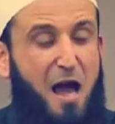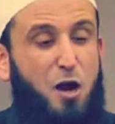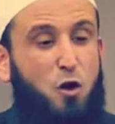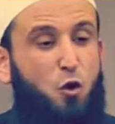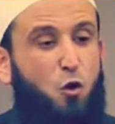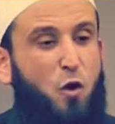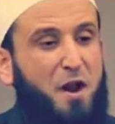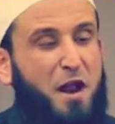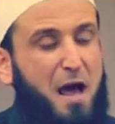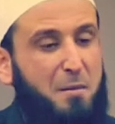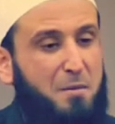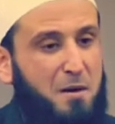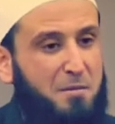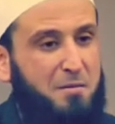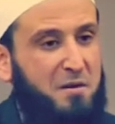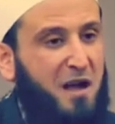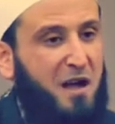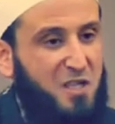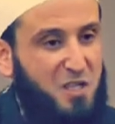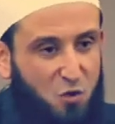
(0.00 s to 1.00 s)
هل هو
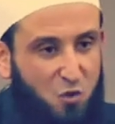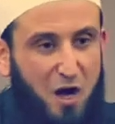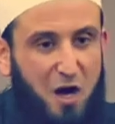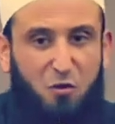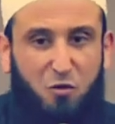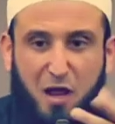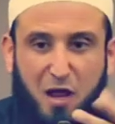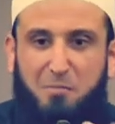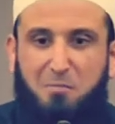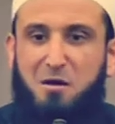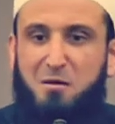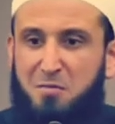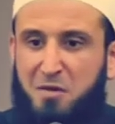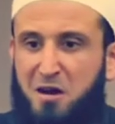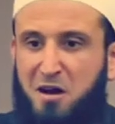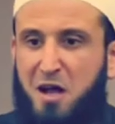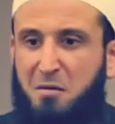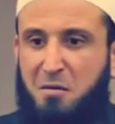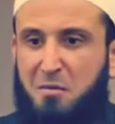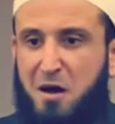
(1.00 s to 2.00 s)
نابع من قسوة أو نابع
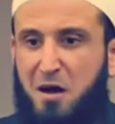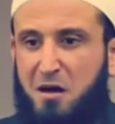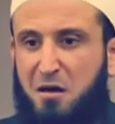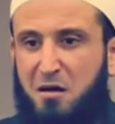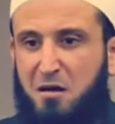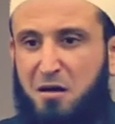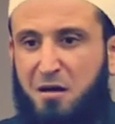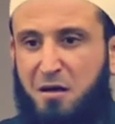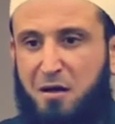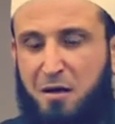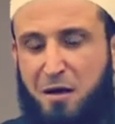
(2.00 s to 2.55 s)
من رحمة